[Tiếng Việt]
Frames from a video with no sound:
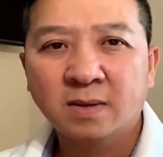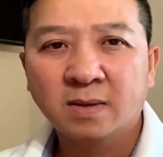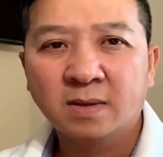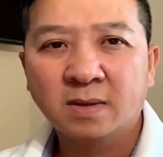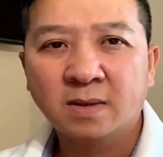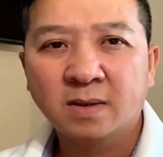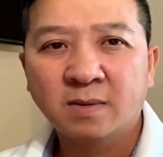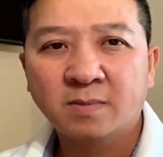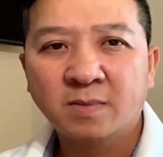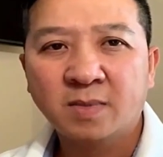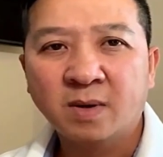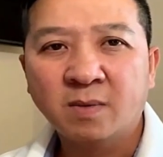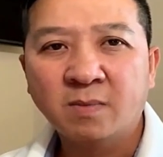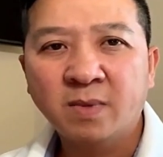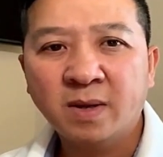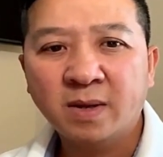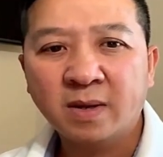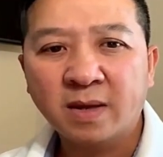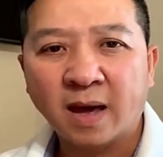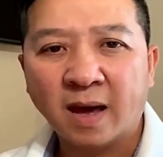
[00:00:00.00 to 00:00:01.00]
cho nên mình không
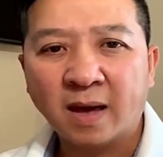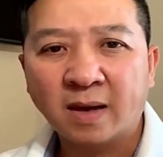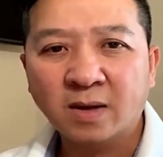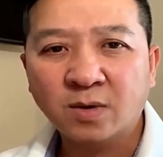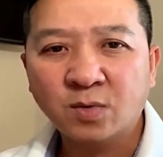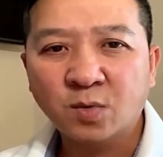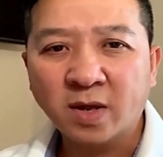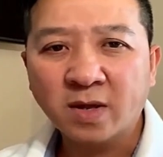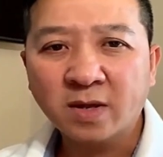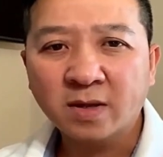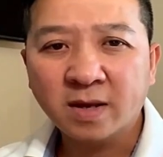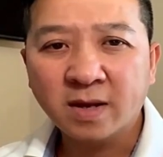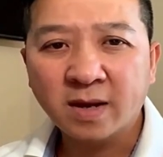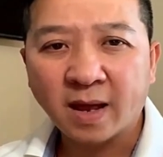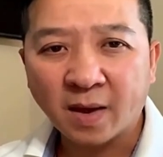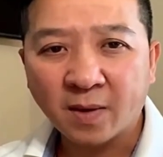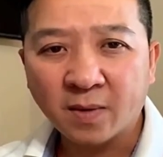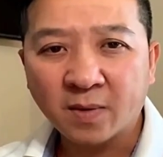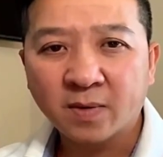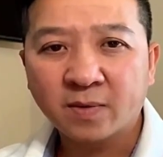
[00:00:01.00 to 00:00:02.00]
biết dạy kết quả như thế
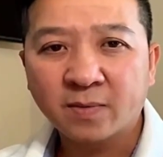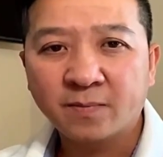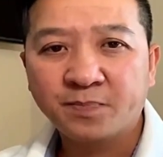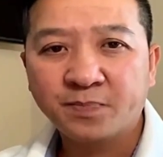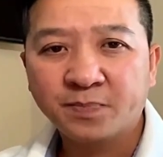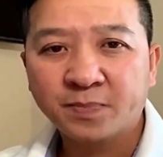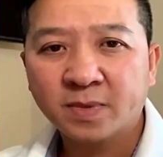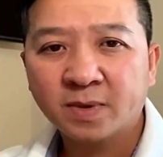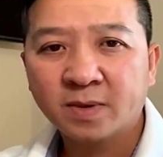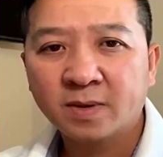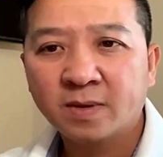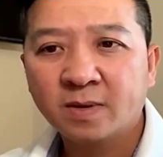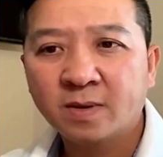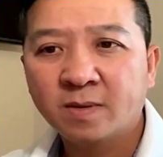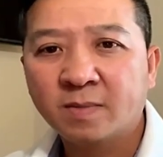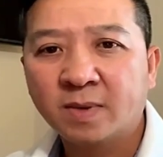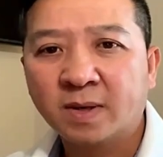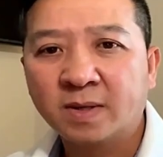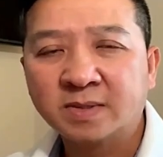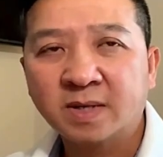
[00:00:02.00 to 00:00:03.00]
nào nhưng
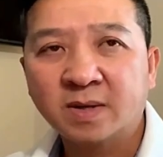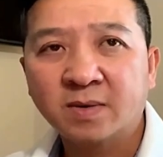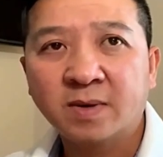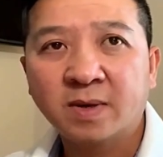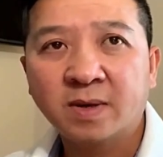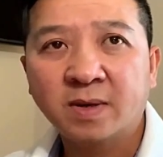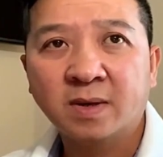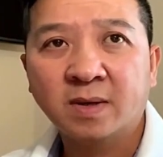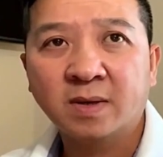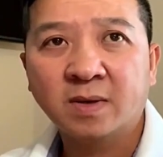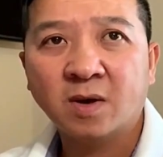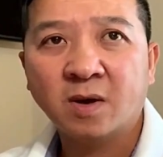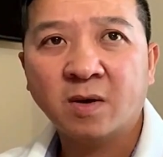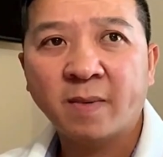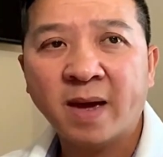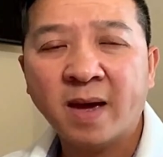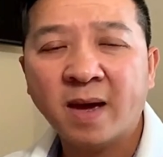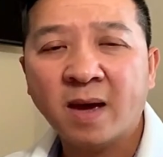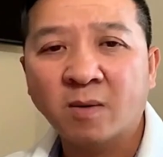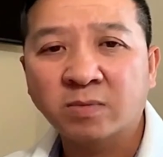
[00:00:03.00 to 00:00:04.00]
mà sau khi cho
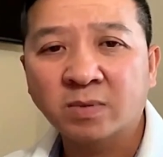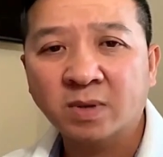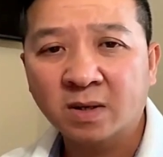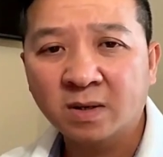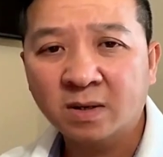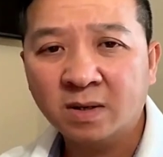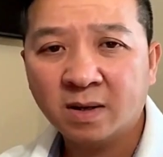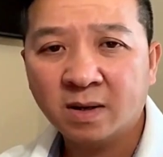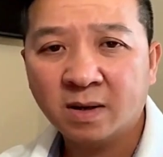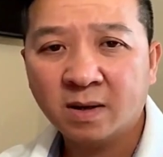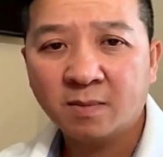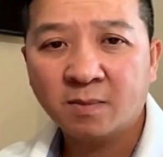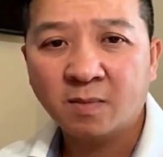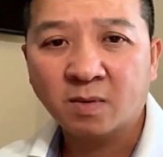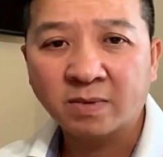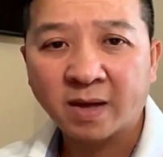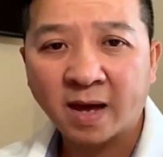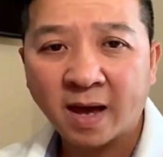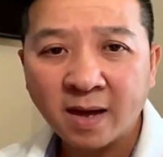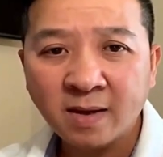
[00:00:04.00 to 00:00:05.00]
bé học thử uh, một
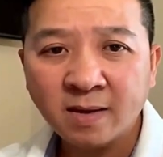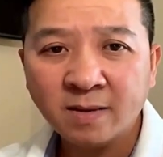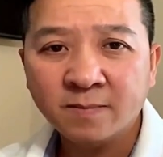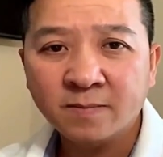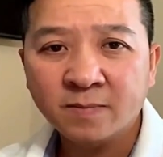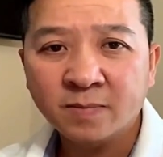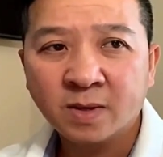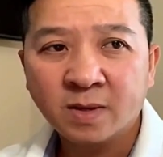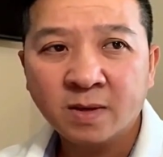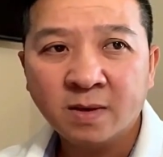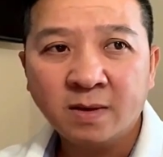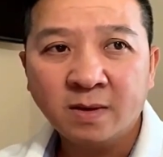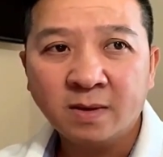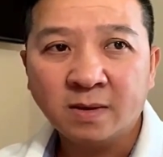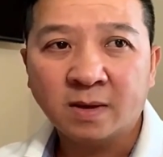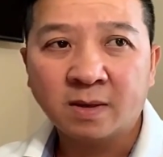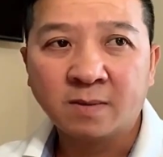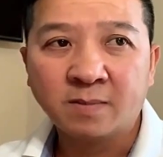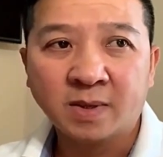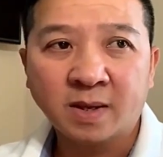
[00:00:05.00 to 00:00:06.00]
tháng
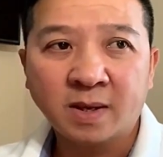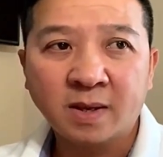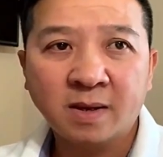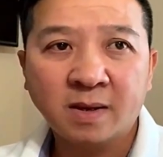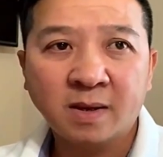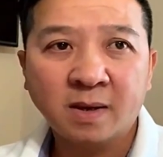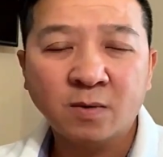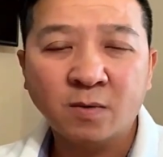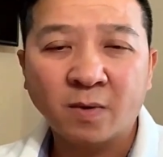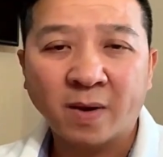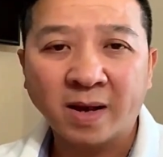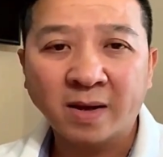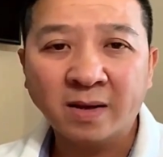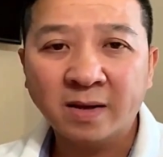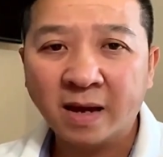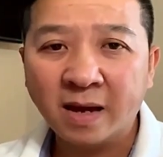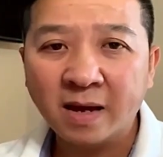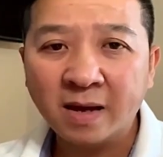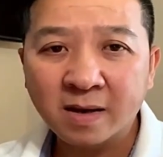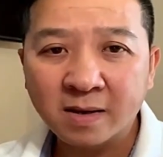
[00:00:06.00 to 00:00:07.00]
thì mình thấy kết quả nó
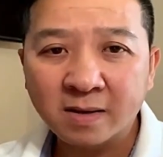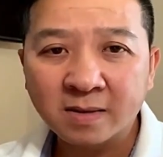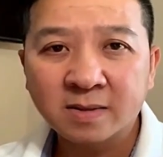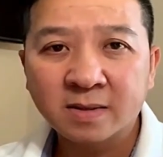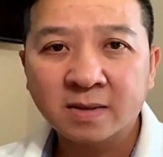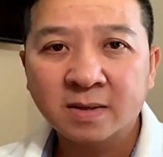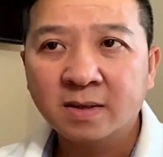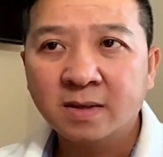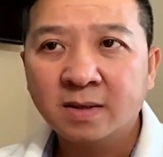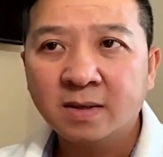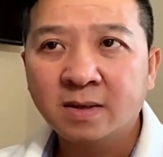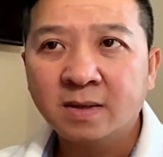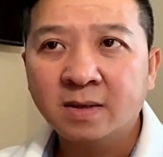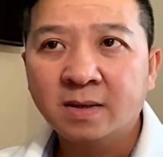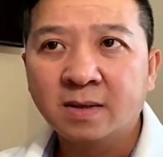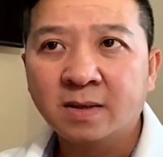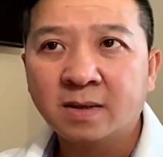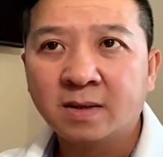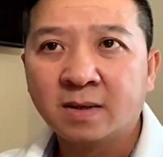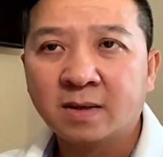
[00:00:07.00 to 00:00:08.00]
khá hơn
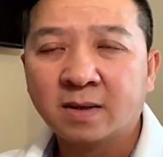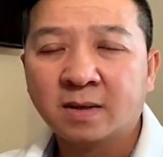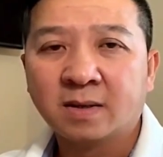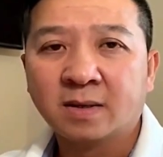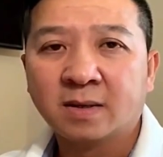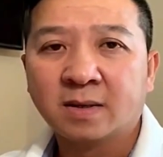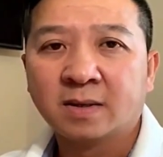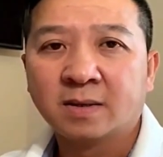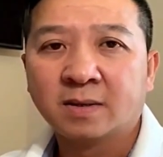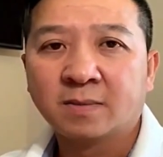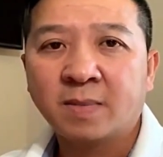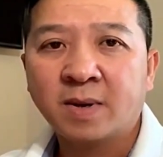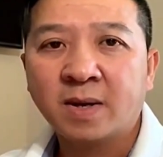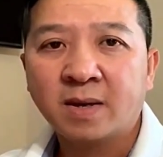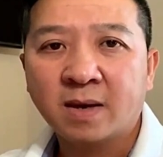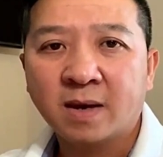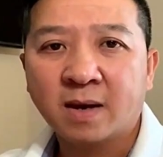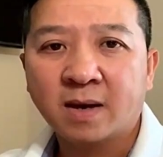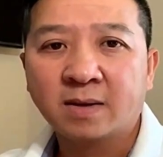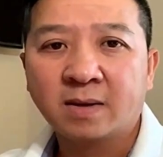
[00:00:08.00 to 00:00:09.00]
thì uh, bây
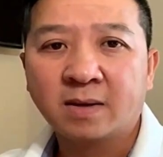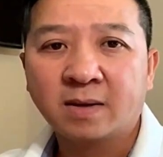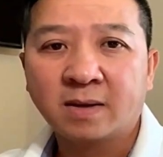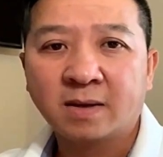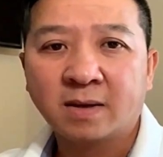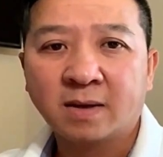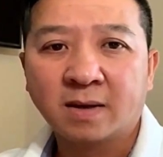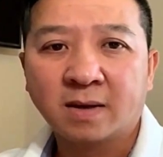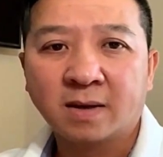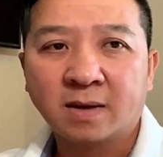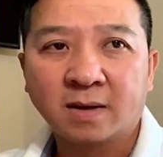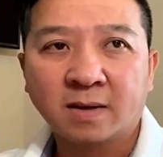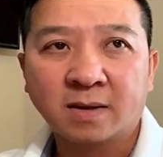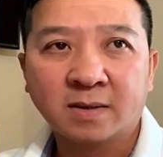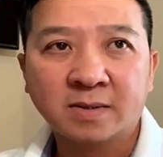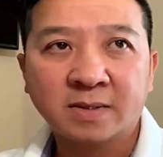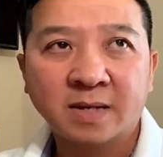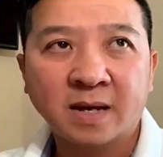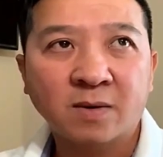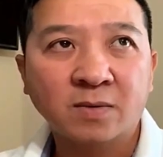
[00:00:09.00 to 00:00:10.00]
giờ thì uh,
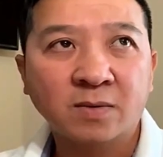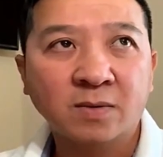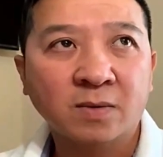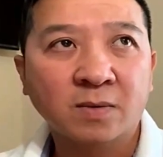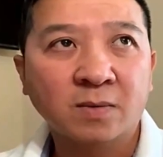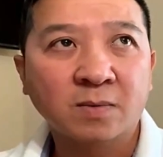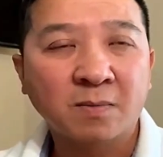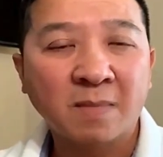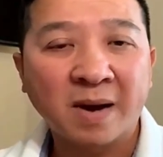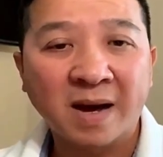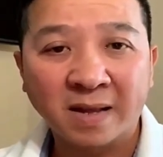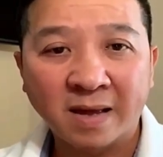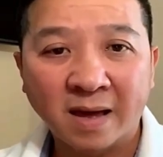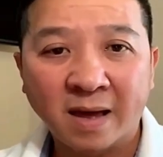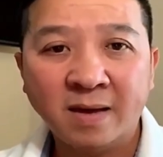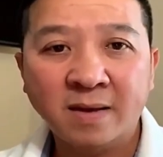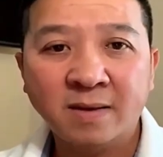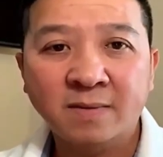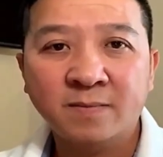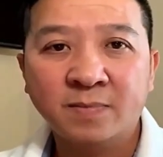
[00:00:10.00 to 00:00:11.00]
sau 3
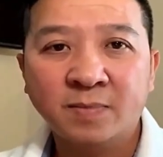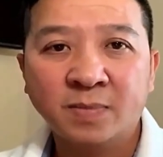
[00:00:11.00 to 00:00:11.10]
tháng